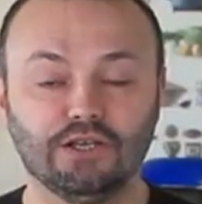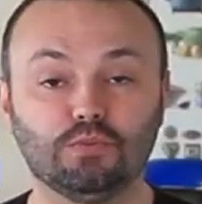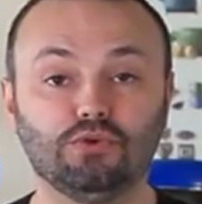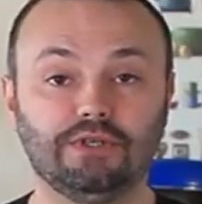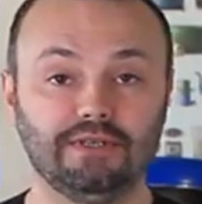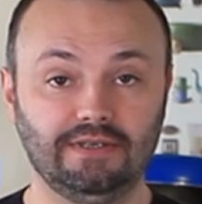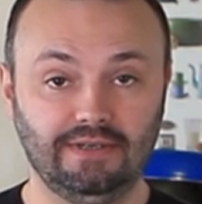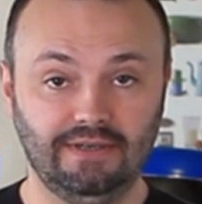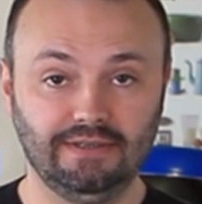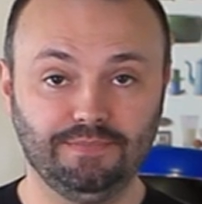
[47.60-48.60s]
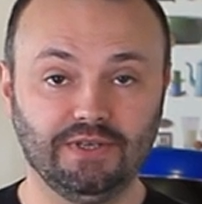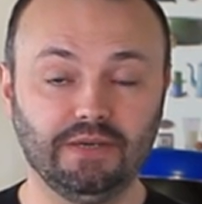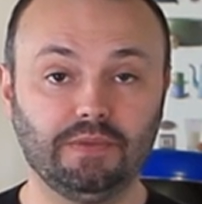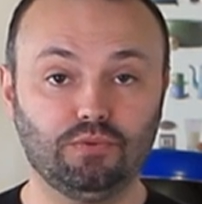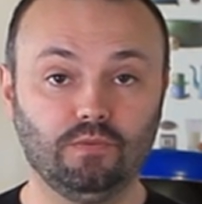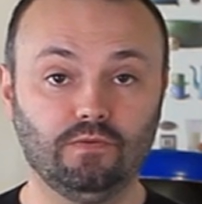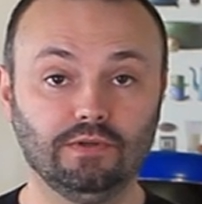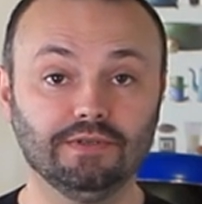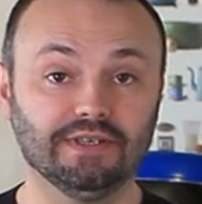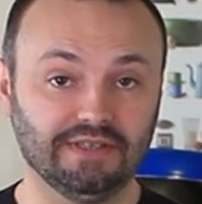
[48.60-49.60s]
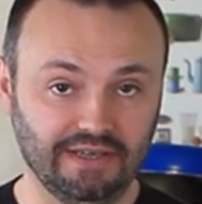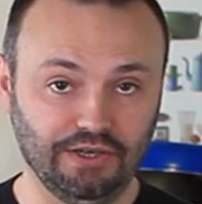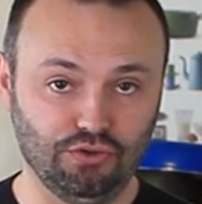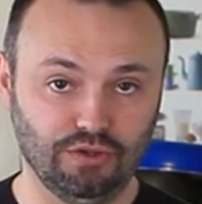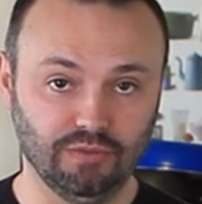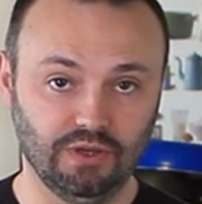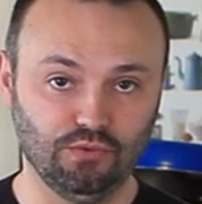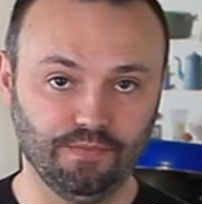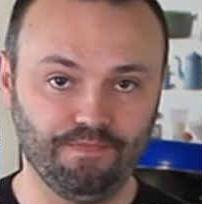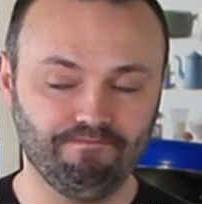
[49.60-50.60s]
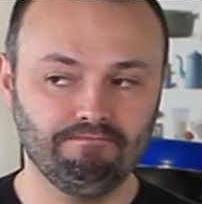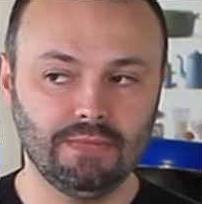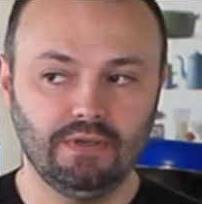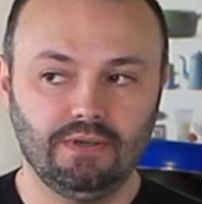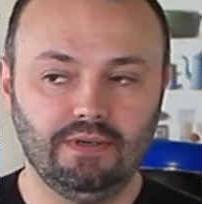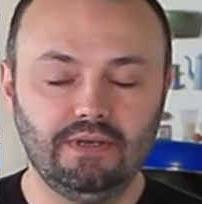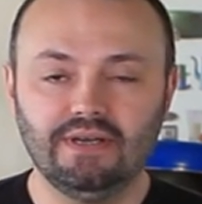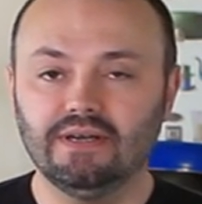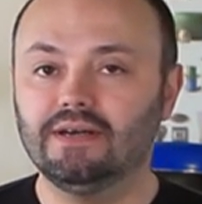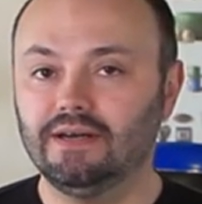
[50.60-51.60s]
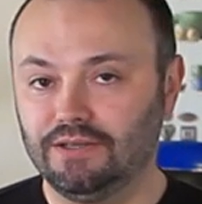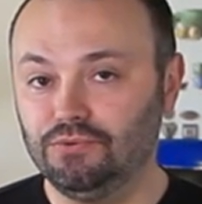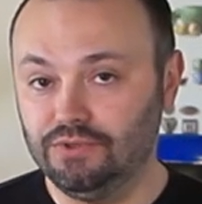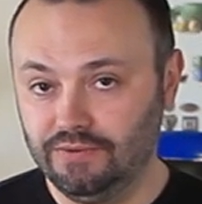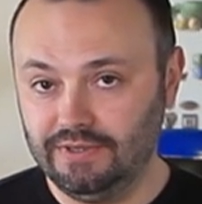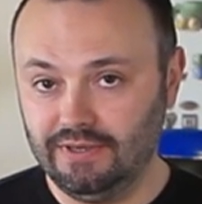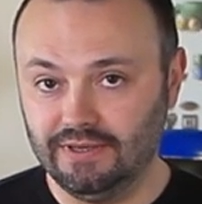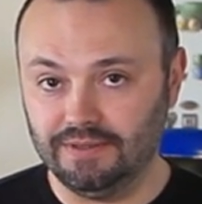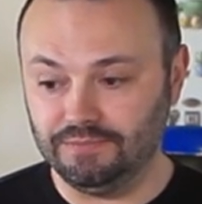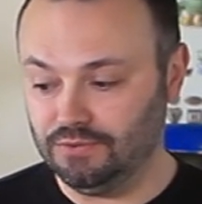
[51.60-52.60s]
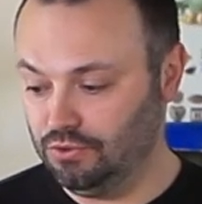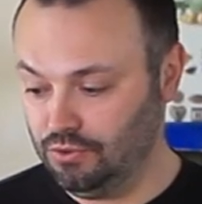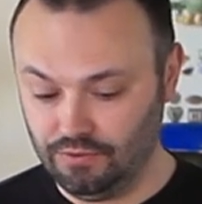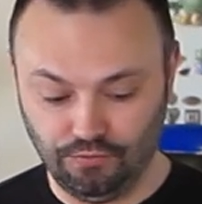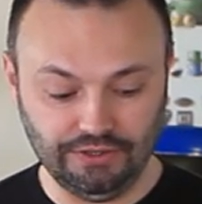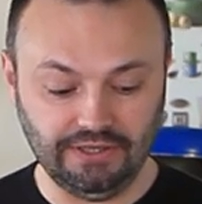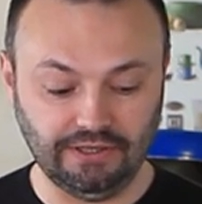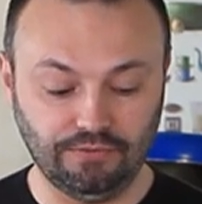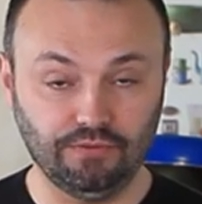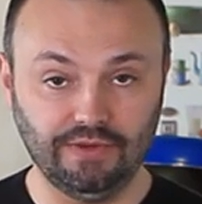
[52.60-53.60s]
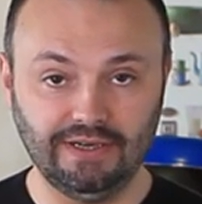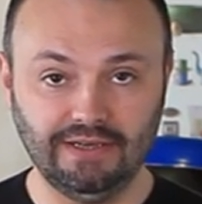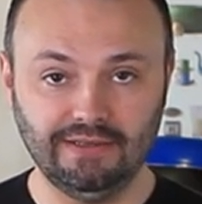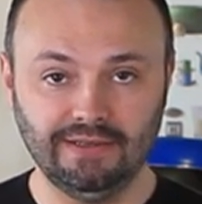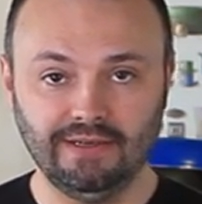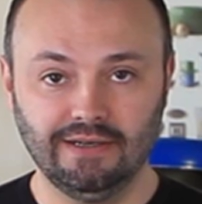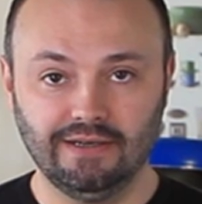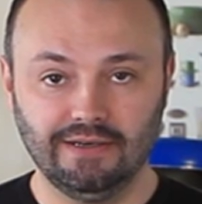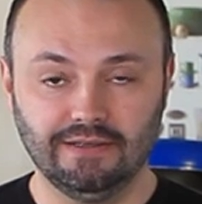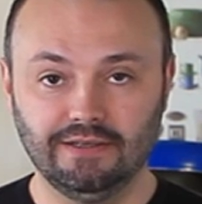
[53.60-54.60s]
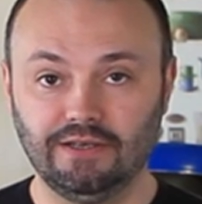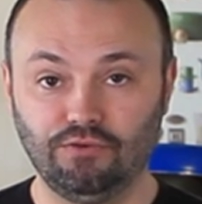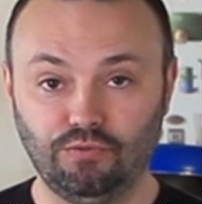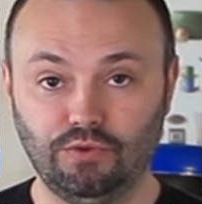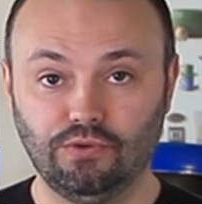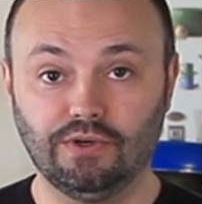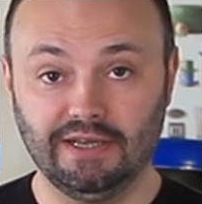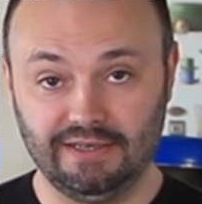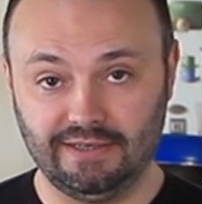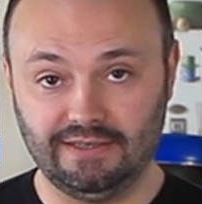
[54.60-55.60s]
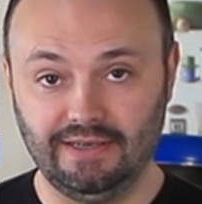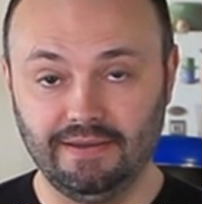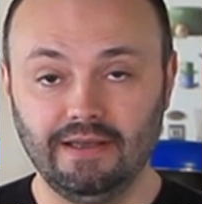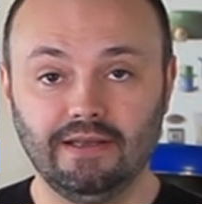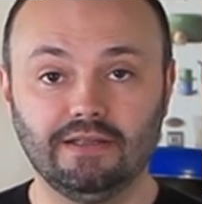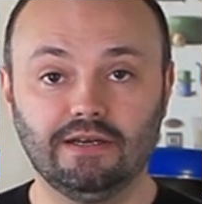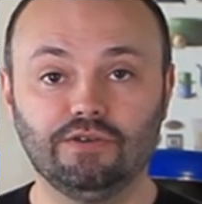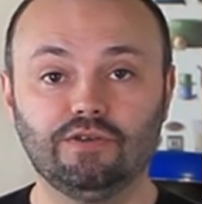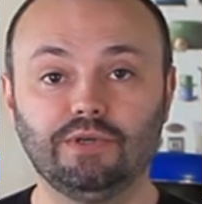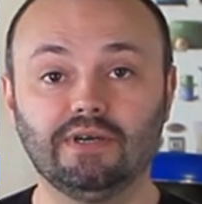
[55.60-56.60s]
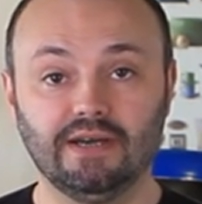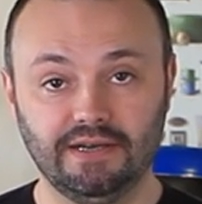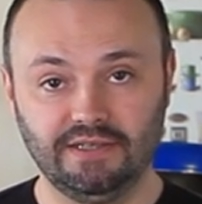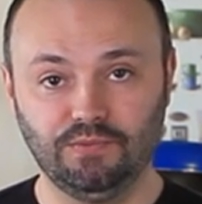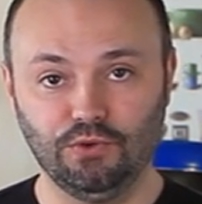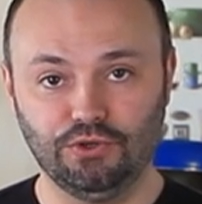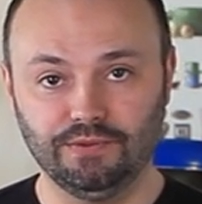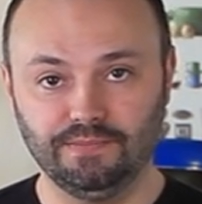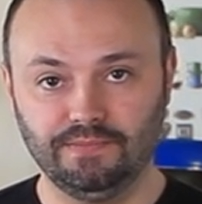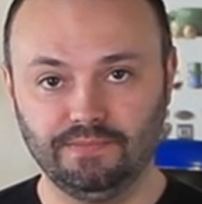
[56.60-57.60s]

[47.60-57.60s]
Спустя 10 лет я попробовал настоящую дамламу. И как-то неудивительно, но вот этот вот вариант, назовем его казахский, нравится мне гораздо больше.